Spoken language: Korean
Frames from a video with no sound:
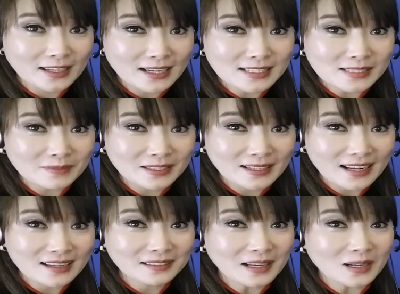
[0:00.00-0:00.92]

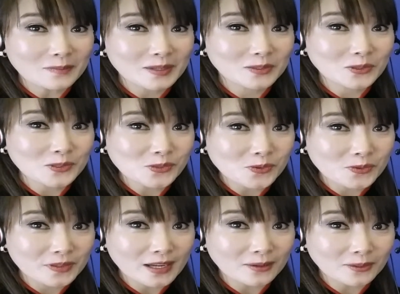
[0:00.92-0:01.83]
여기까지입니다. 다음에도
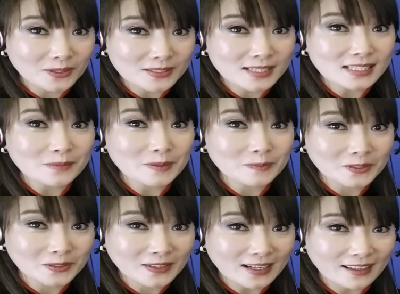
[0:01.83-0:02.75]
좋은 내용으로
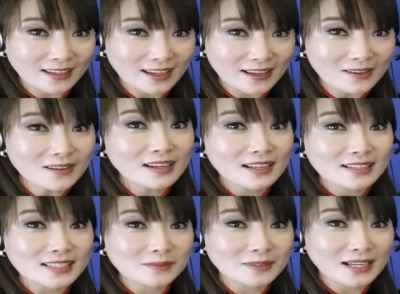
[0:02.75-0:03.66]
찾아뵙도록 할게요.
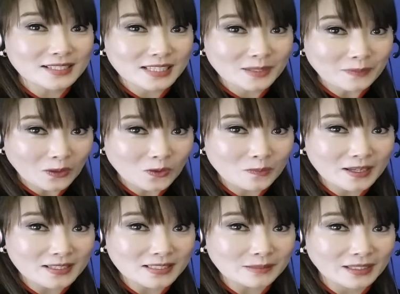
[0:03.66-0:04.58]
지금까지
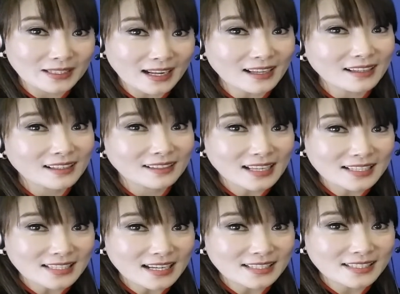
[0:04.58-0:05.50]
박홍미였습니다.
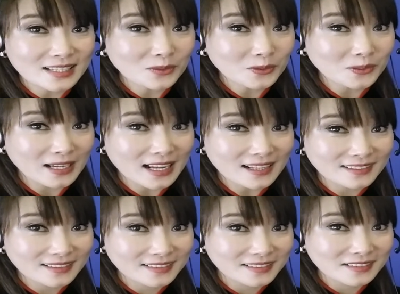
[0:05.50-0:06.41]
다시
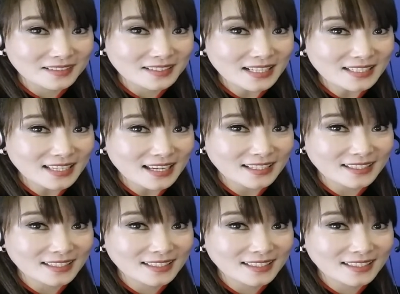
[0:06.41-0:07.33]
아싱코라.
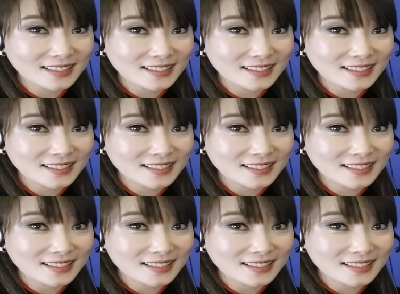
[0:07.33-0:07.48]
再见。